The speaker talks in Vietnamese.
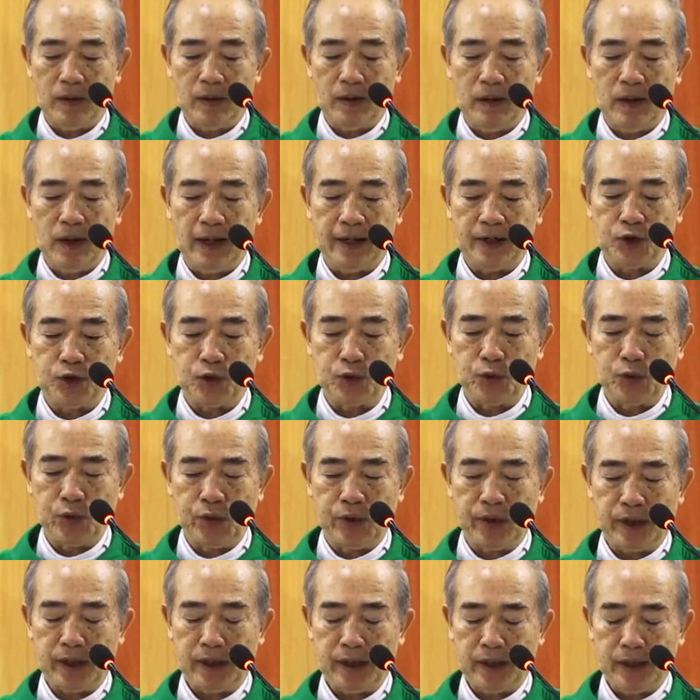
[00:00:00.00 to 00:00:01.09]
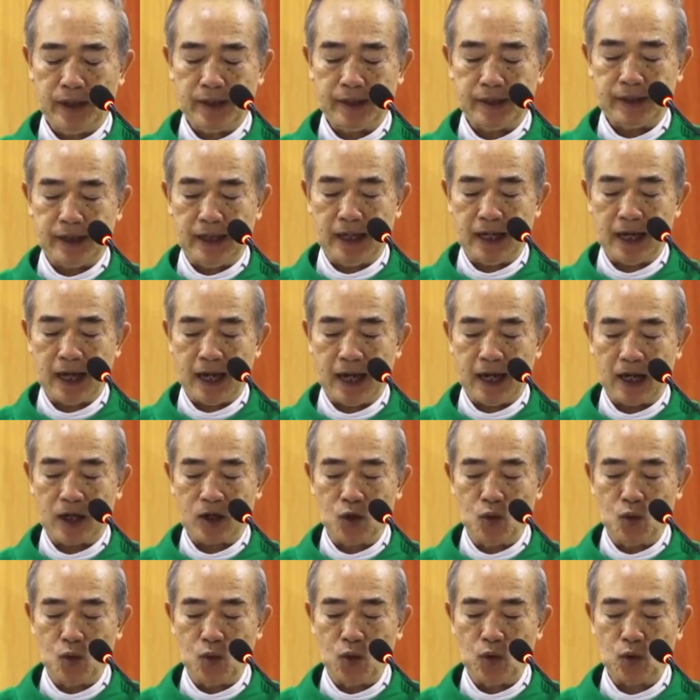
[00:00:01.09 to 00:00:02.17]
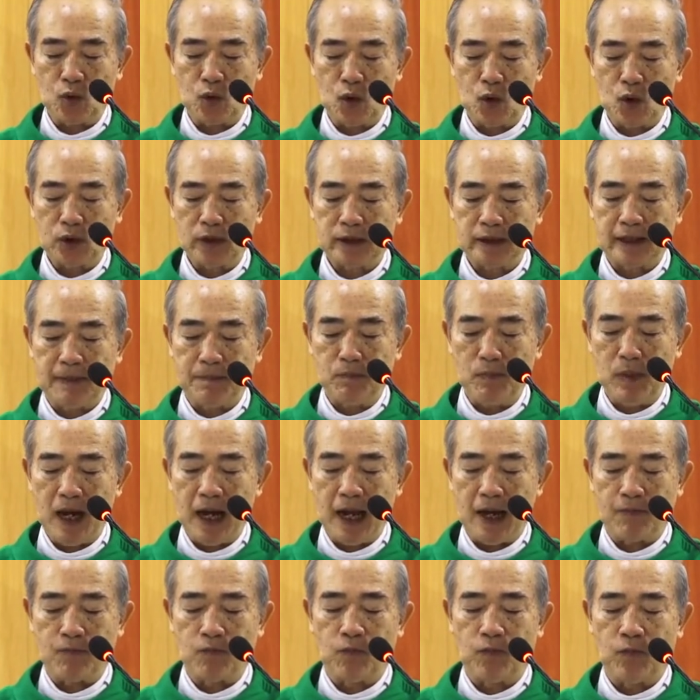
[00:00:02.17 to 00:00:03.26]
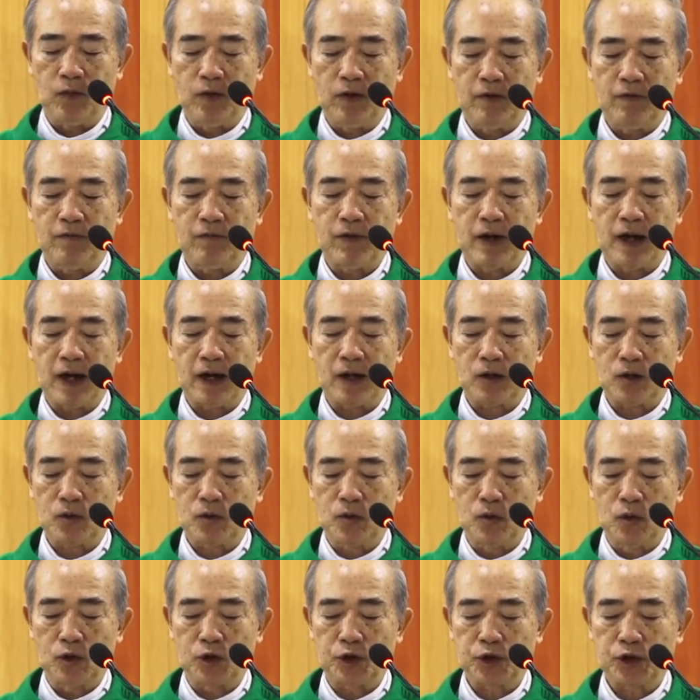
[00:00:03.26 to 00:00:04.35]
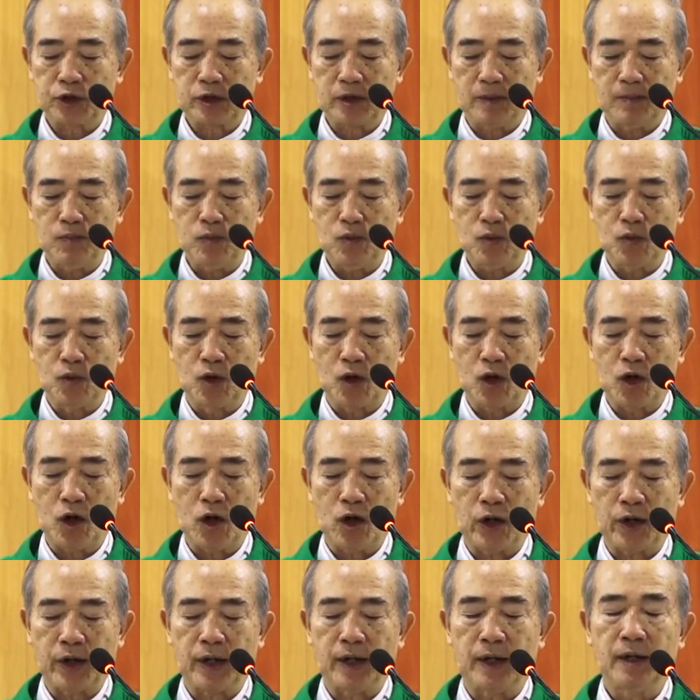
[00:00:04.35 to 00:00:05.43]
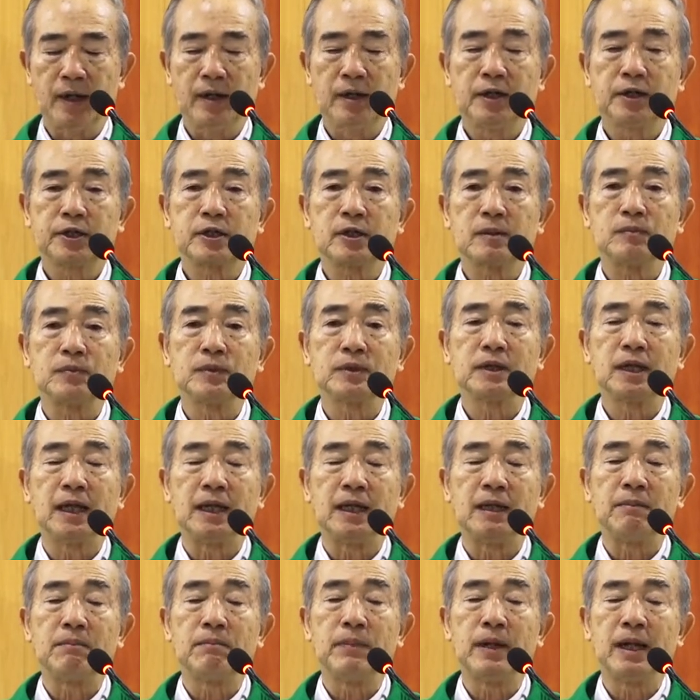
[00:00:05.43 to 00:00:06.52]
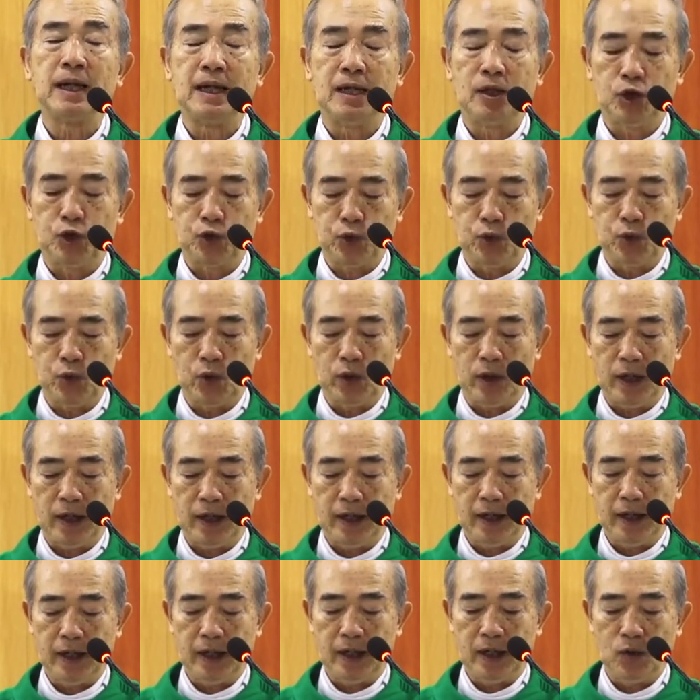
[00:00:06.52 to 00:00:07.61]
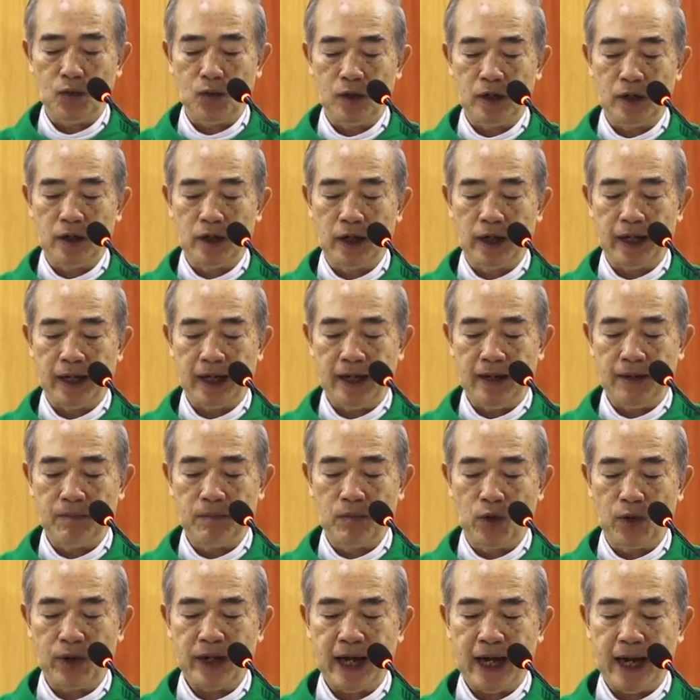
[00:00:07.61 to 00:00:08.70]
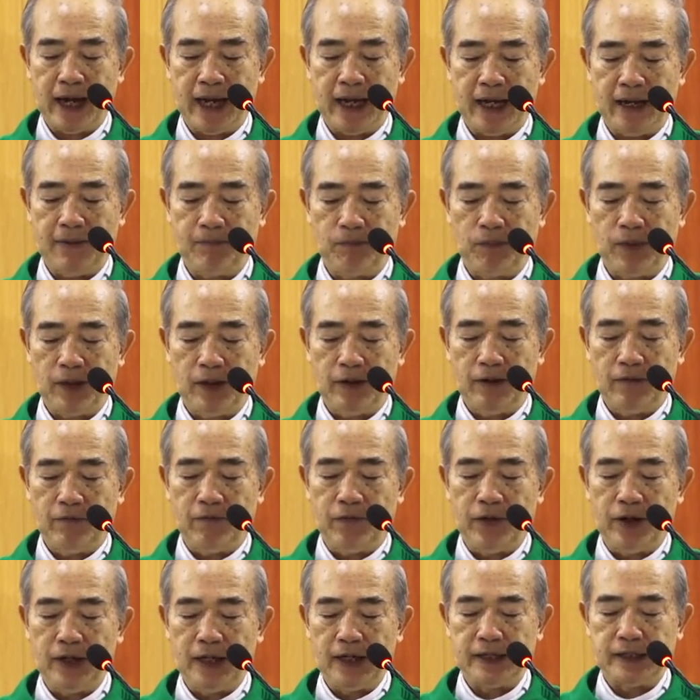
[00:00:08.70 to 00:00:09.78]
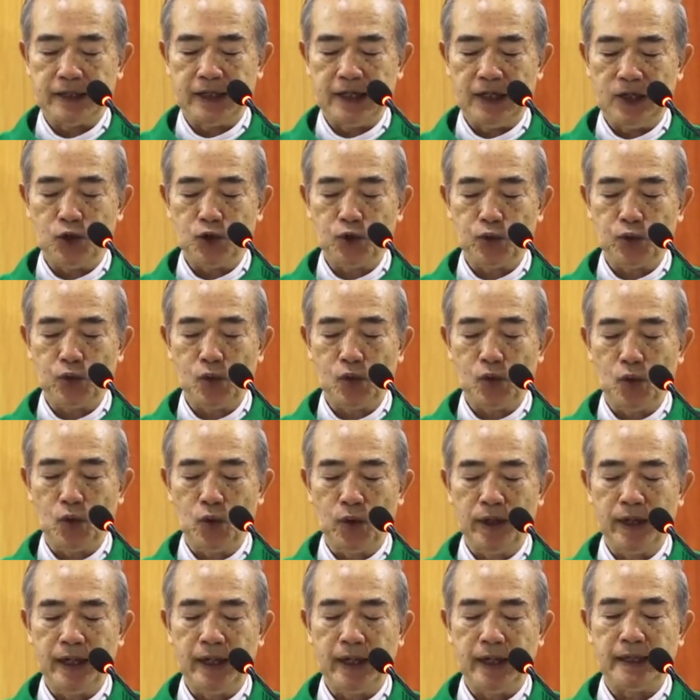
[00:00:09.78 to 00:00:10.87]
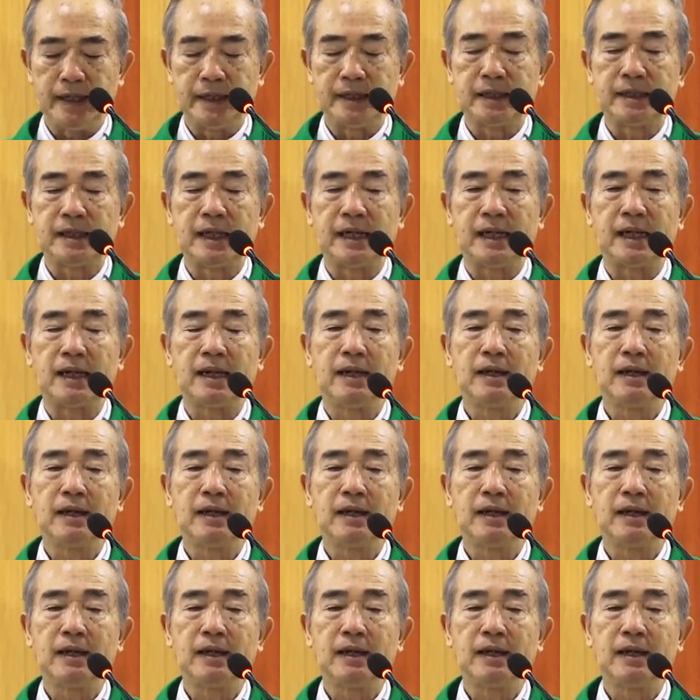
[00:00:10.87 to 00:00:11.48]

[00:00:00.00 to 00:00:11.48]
lạy Chúa xin hằng củng cố tấm lòng và cuộc sống của con trong tình mến Chúa, yêu người mỗi ngày. Vì chính Chúa luôn hiện diện,